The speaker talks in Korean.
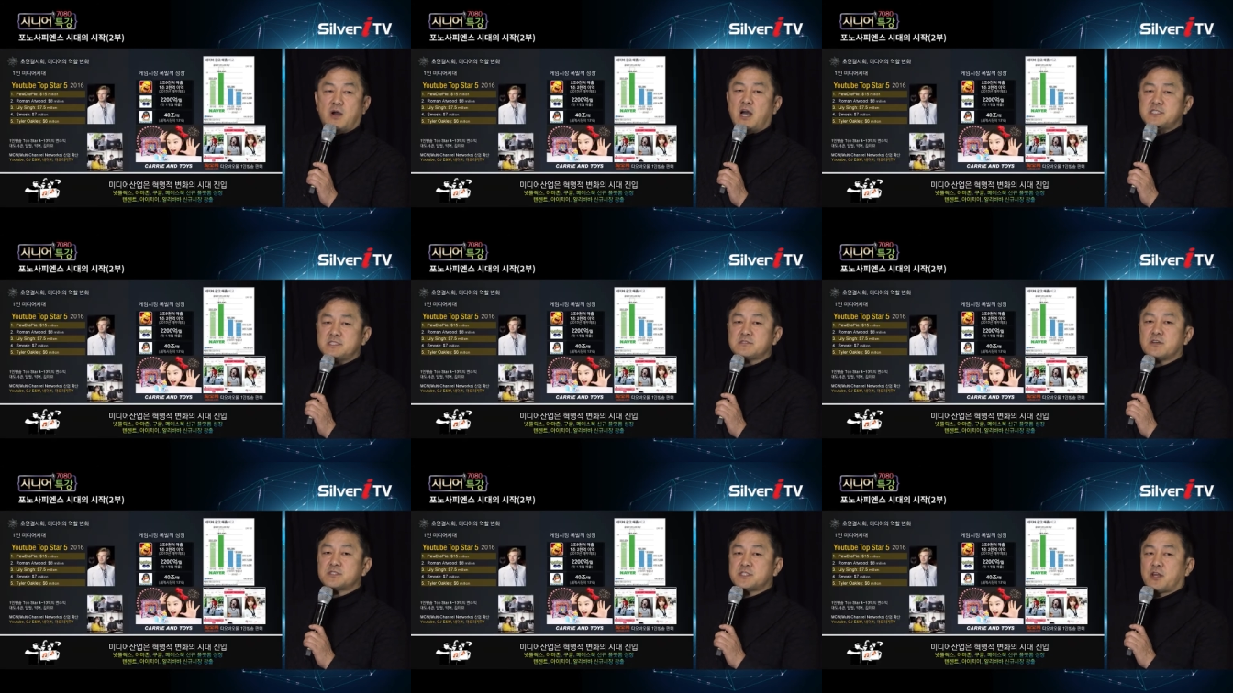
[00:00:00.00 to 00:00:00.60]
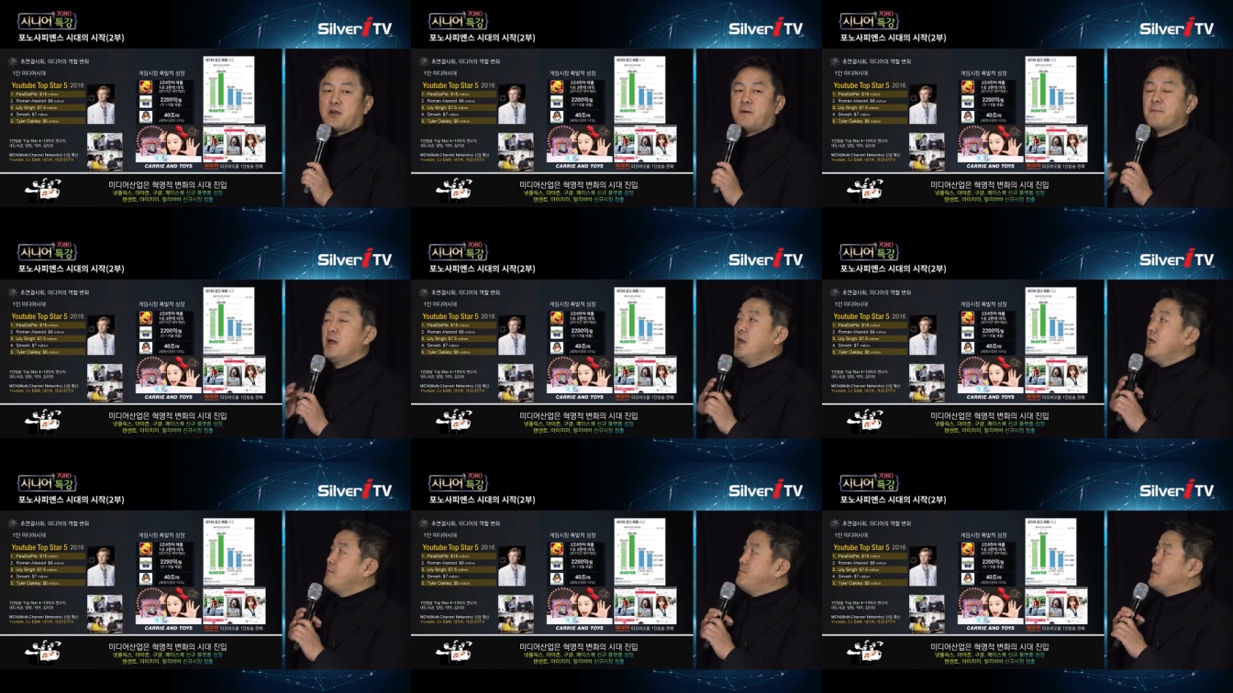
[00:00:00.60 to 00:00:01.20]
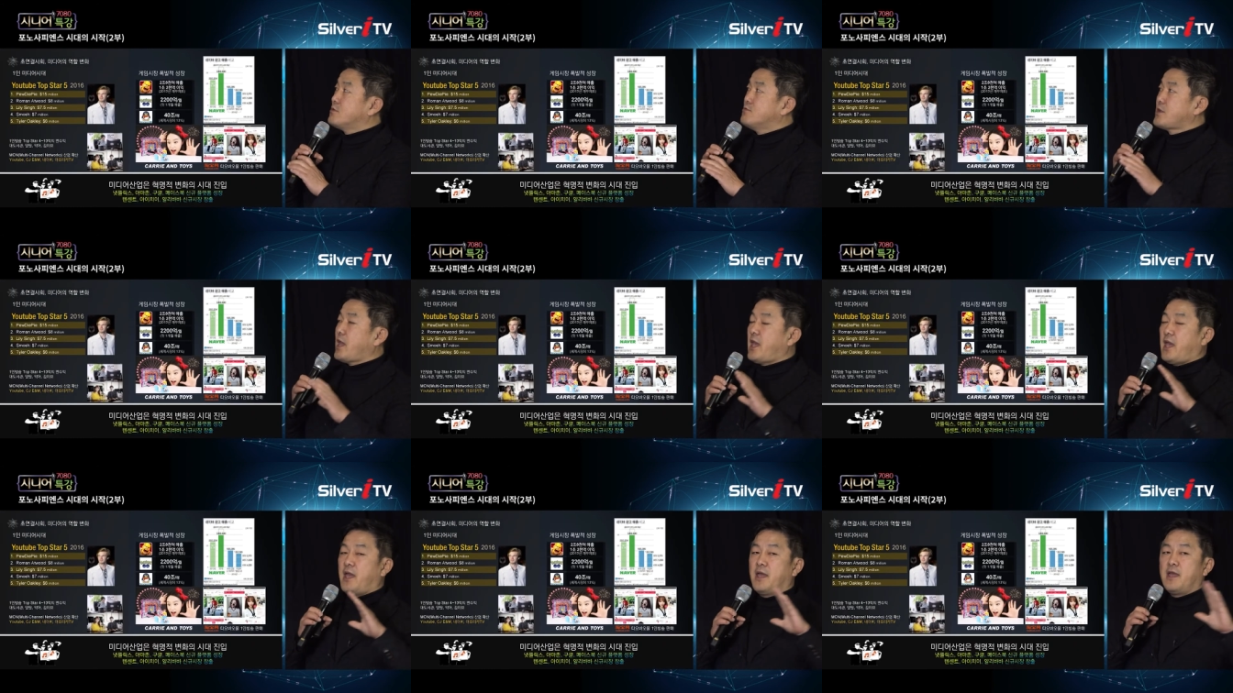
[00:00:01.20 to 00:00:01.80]
아시는 것처럼
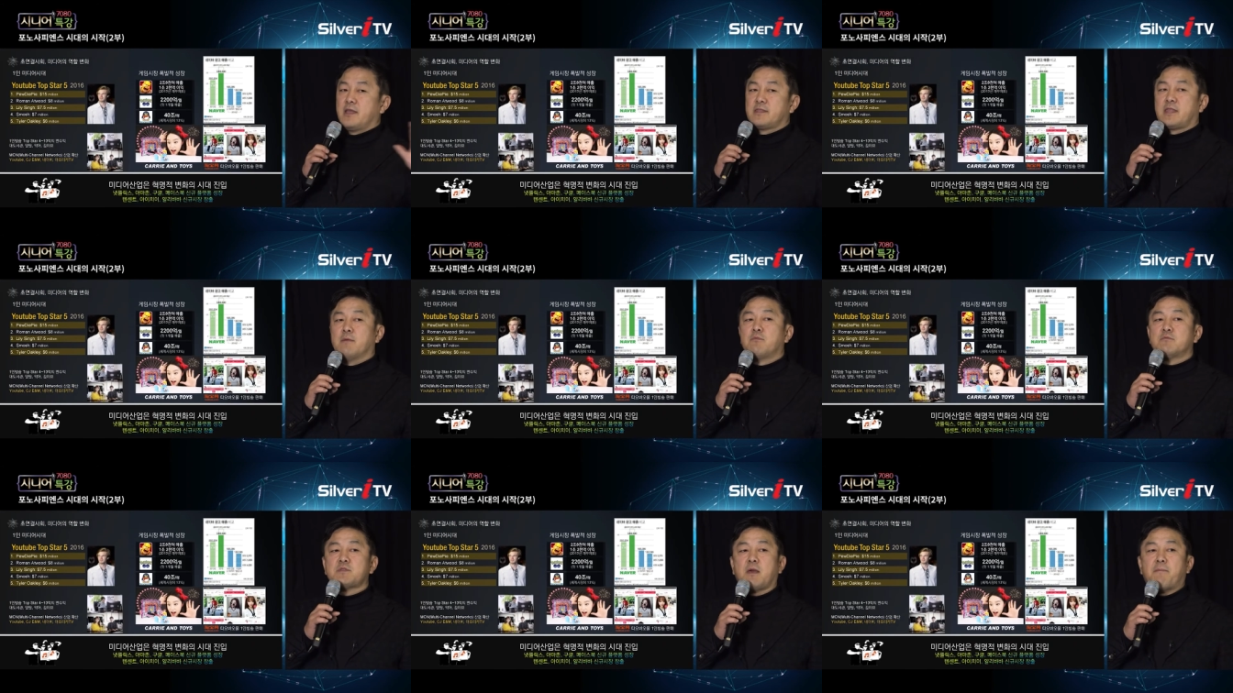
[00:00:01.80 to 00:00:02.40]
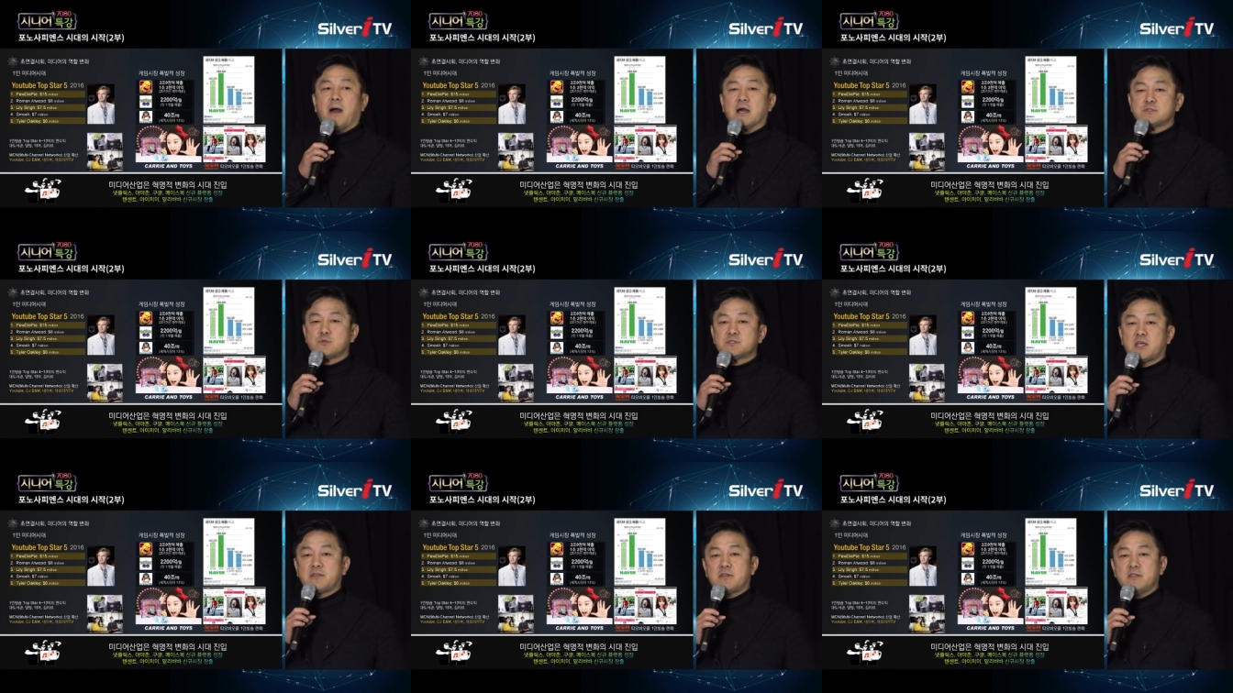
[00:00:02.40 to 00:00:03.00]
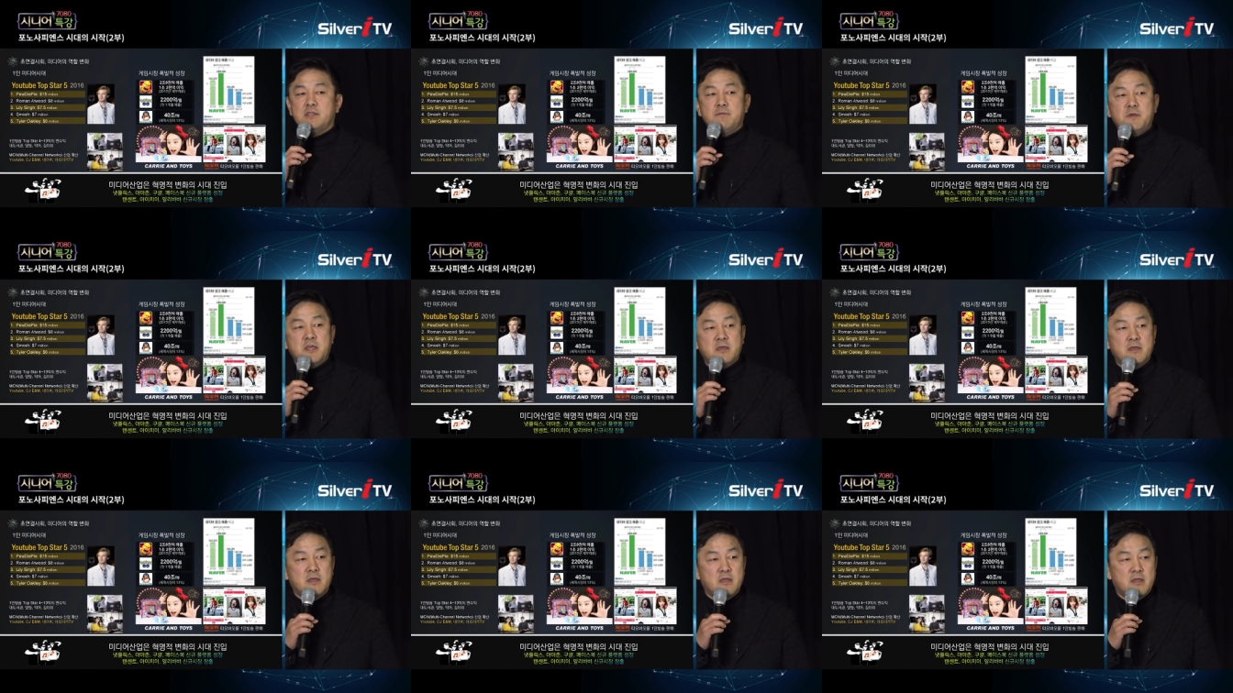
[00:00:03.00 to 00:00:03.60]
미국의 대부분의 방송사들은
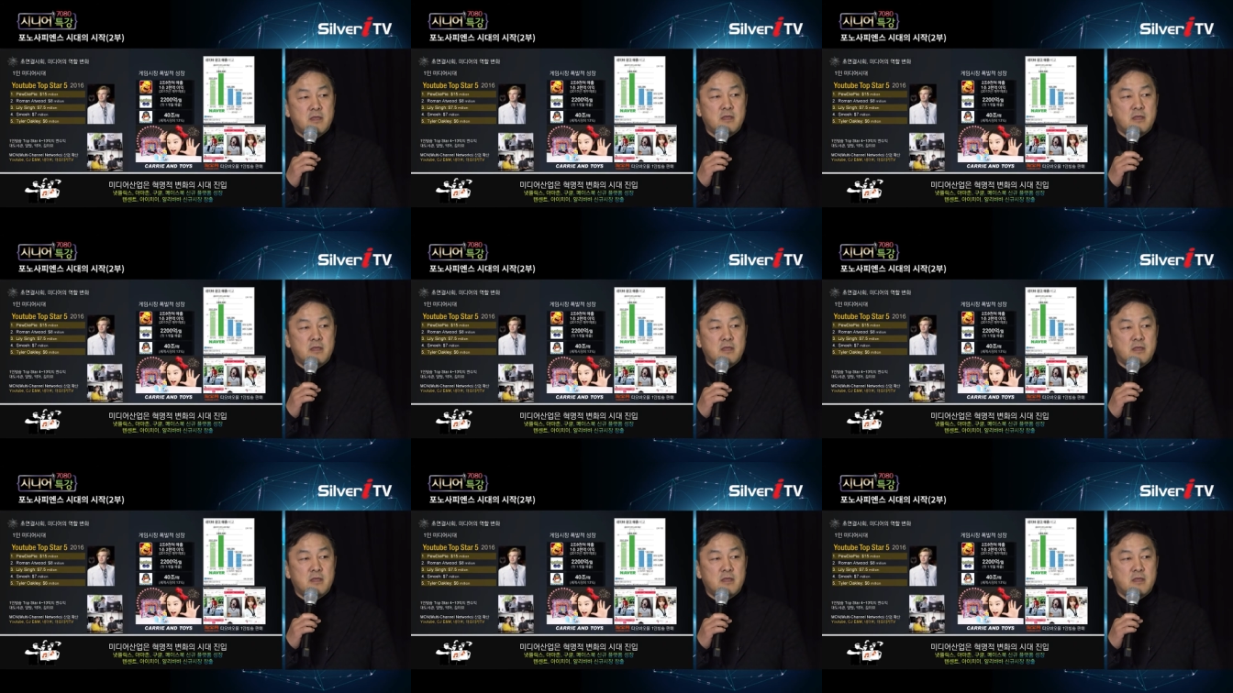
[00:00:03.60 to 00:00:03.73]
이미